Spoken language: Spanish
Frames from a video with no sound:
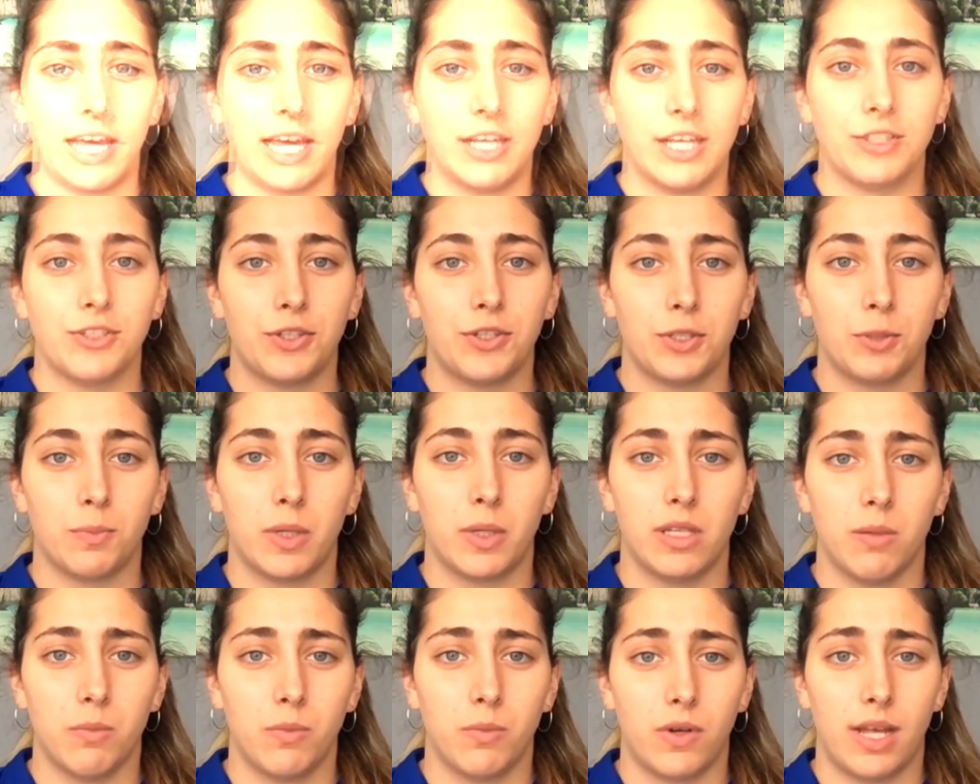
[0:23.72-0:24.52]
He hecho dos
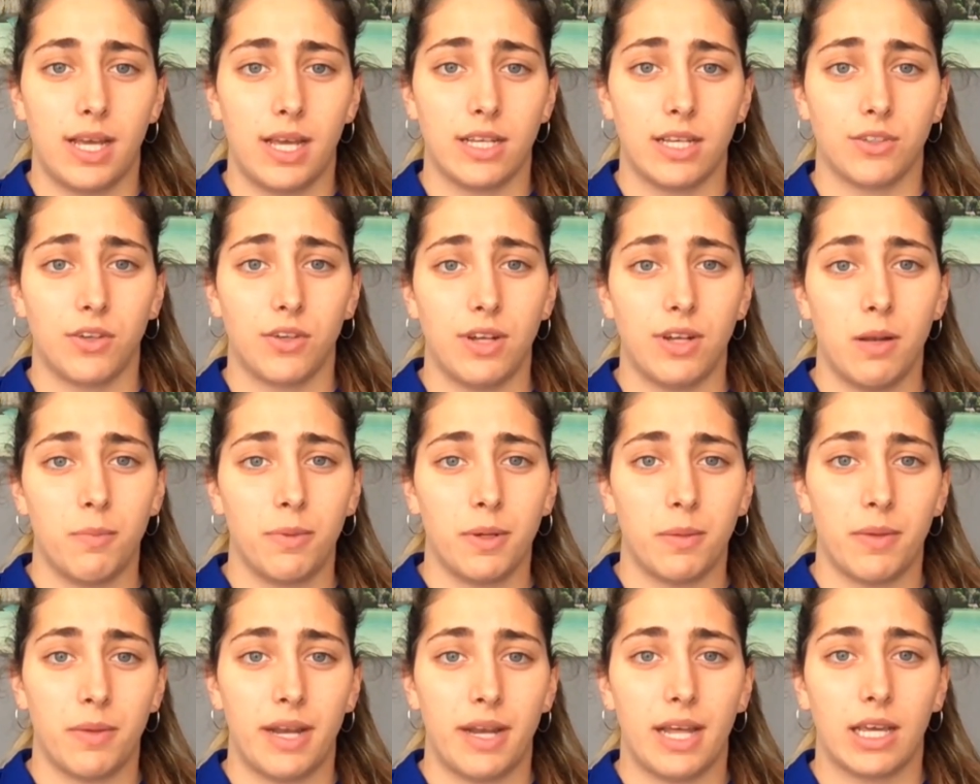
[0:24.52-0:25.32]
pretemporadas con
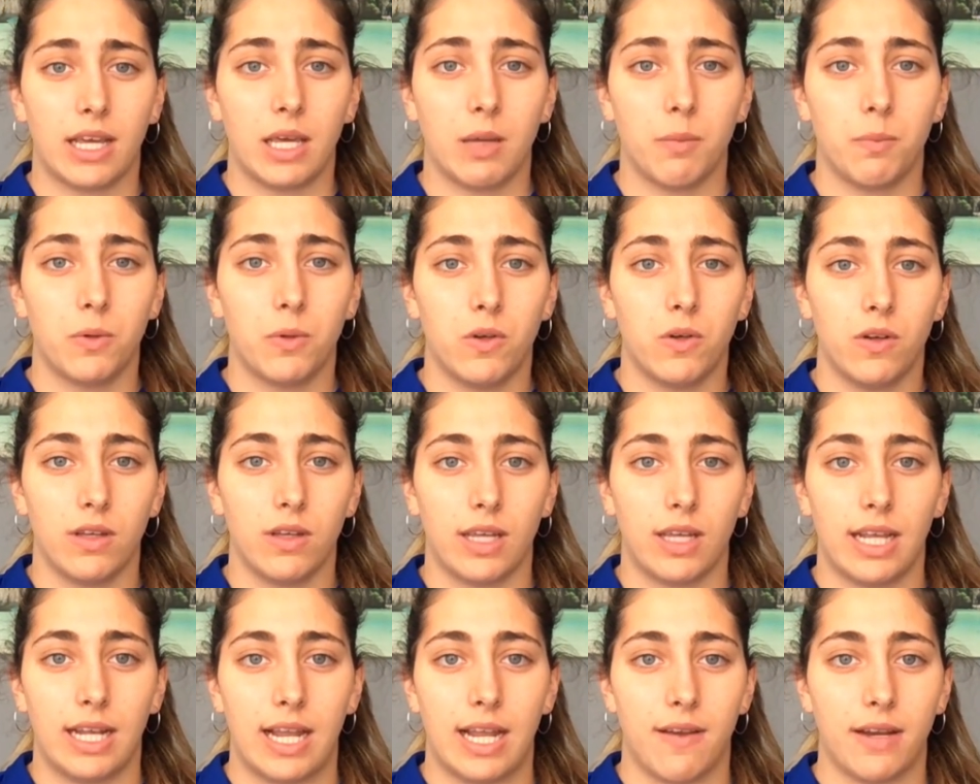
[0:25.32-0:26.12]
el primer
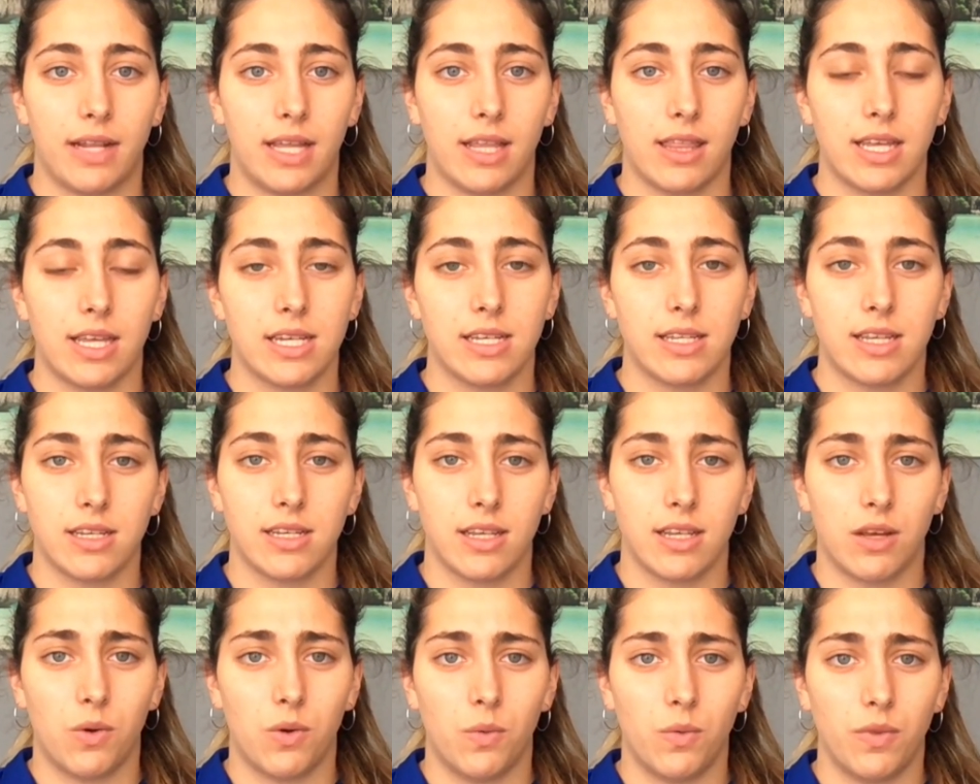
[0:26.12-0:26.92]
equipo y la verdad que
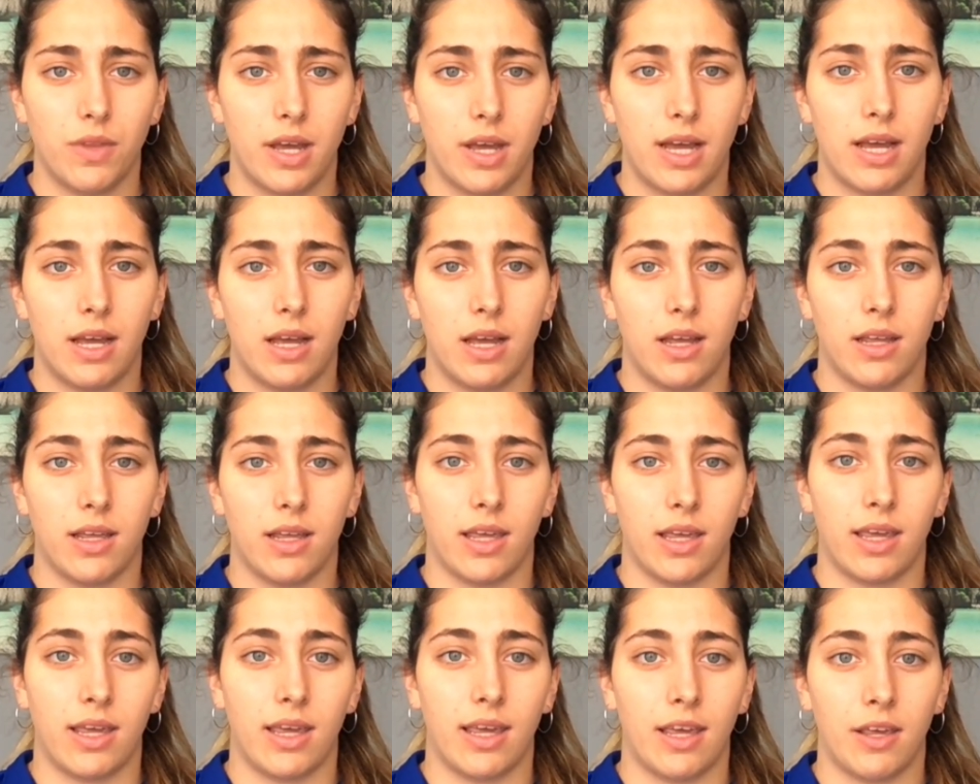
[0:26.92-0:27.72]
esta
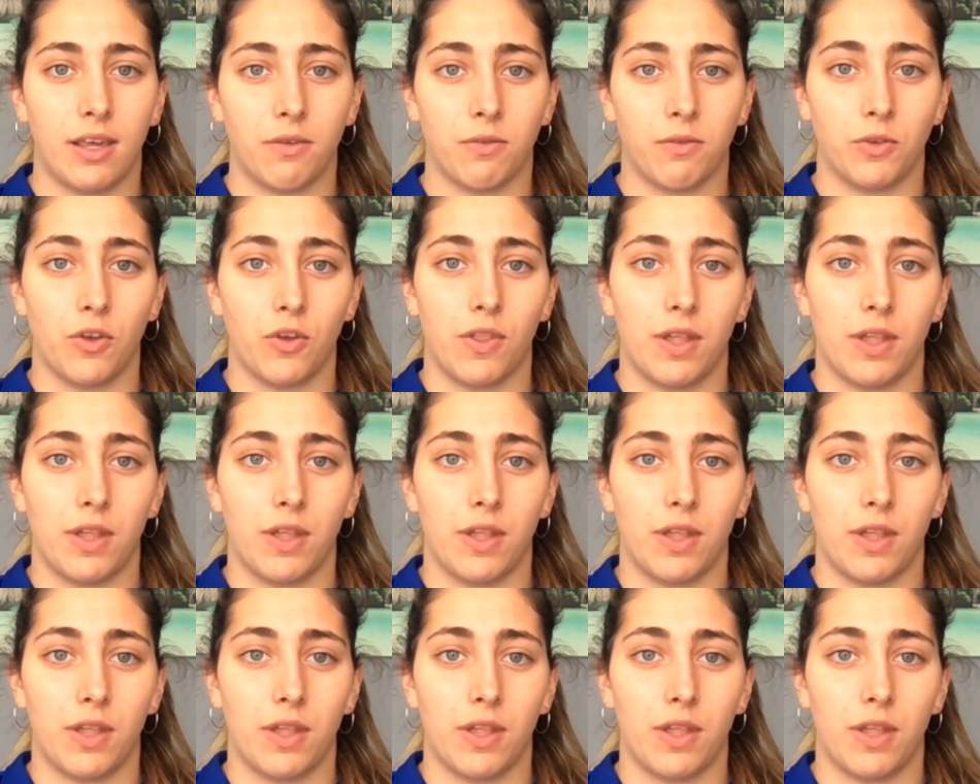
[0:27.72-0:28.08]
segunda eh,